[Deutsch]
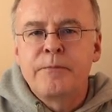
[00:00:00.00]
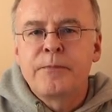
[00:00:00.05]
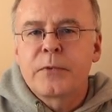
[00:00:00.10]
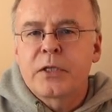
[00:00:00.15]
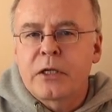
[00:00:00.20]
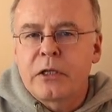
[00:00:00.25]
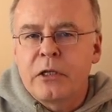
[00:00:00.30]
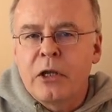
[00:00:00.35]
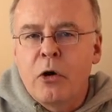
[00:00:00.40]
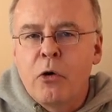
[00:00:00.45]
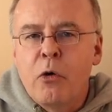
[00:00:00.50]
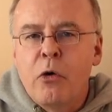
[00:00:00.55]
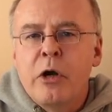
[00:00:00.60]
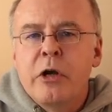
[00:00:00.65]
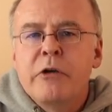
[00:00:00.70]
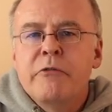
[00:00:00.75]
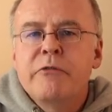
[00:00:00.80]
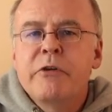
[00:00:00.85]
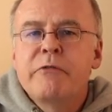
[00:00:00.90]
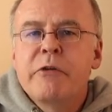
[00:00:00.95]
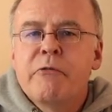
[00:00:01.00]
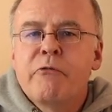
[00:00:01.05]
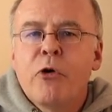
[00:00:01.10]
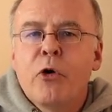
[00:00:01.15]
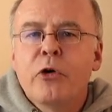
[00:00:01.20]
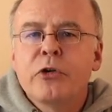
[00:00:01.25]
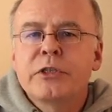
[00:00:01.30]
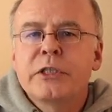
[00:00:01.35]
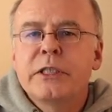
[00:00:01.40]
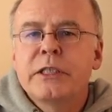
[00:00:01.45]
Genau wie wir
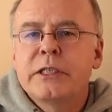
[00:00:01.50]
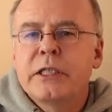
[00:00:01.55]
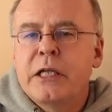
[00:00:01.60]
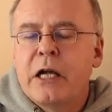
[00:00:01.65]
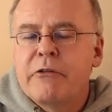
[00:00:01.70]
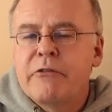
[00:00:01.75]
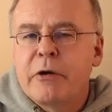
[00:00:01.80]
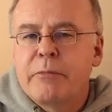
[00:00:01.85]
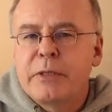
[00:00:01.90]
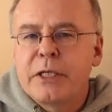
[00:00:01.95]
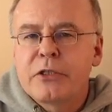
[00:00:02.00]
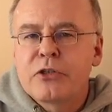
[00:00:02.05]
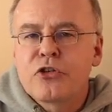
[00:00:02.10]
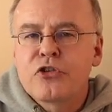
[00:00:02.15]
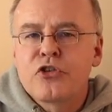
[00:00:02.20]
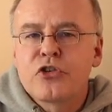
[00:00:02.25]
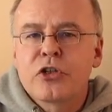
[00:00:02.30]
Worte in den alphabetischen